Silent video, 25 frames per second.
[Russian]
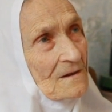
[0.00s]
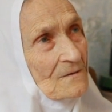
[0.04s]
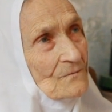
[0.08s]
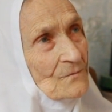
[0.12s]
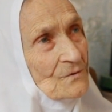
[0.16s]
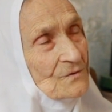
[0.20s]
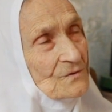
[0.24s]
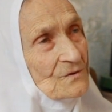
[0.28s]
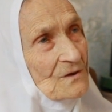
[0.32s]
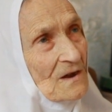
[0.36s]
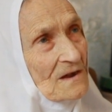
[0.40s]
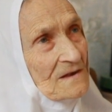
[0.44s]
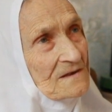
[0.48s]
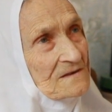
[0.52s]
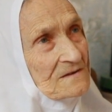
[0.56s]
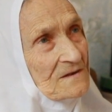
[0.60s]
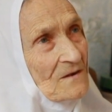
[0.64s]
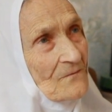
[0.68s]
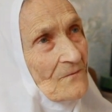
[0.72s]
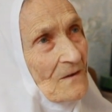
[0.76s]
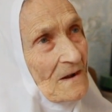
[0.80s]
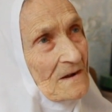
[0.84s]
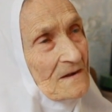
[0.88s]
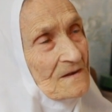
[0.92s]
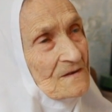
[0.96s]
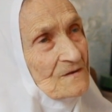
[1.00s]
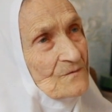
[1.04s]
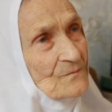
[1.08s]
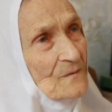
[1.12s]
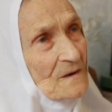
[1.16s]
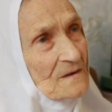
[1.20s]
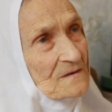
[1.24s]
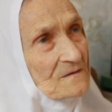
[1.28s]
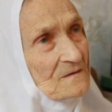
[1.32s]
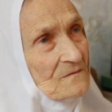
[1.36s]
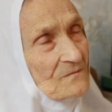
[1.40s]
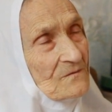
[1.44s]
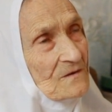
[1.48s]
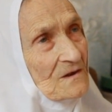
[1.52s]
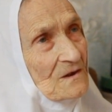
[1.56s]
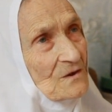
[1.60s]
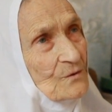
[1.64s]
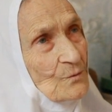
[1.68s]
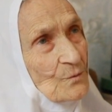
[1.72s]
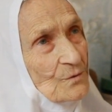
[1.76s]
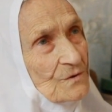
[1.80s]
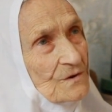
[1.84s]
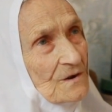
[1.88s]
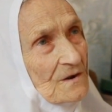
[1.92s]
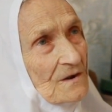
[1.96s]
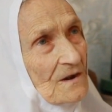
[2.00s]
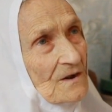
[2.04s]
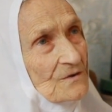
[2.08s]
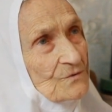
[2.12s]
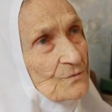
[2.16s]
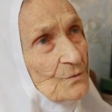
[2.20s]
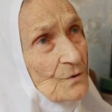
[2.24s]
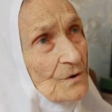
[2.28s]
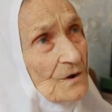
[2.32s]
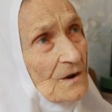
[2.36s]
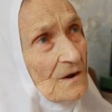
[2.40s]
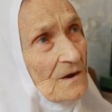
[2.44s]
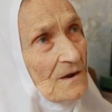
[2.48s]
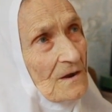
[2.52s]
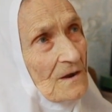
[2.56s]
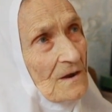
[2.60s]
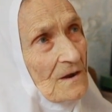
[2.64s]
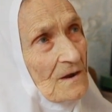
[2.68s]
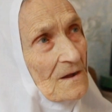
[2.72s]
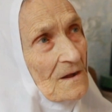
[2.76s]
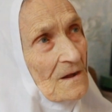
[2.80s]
вот оставались в Москве люди, которые